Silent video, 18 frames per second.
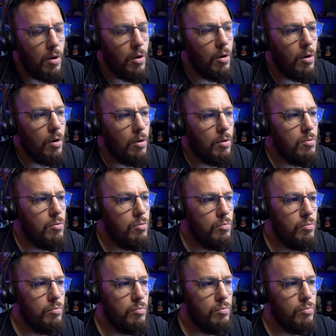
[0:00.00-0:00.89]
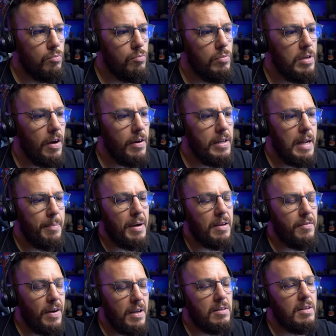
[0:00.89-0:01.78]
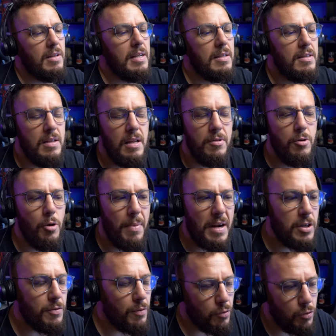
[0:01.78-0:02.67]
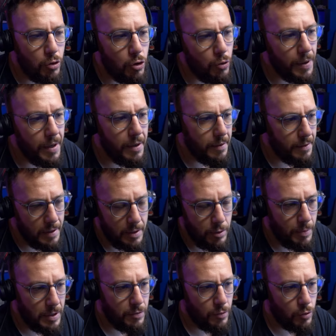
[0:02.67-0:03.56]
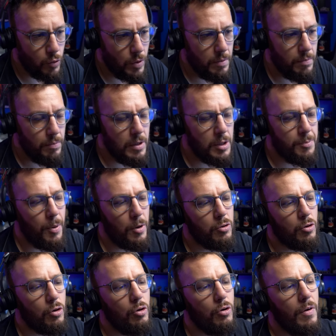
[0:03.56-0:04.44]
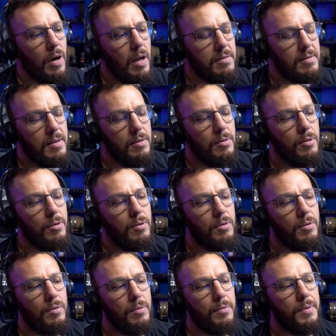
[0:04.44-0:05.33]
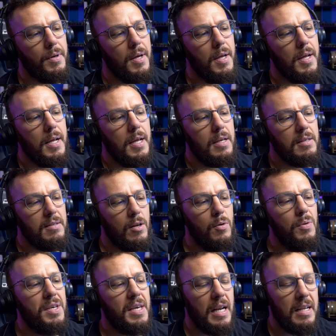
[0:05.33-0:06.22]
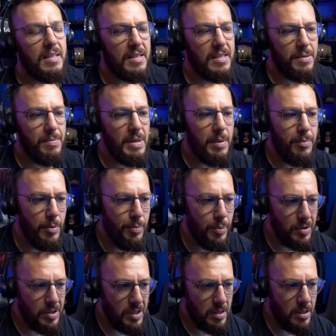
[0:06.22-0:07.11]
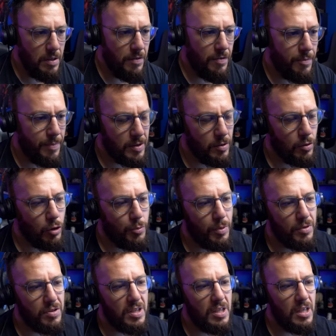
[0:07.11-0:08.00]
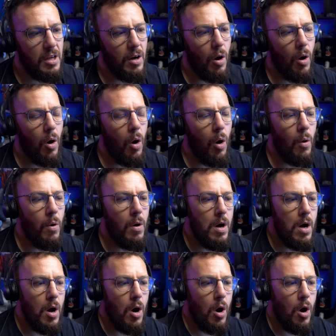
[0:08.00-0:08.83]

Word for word: il, a, pas, les, deux matchs vont se jouer. Les deux matchs vont jouer. Mais je pense que voilà, c'est lui qui a les estimés les plus positifs parce que je pense qu'il est en,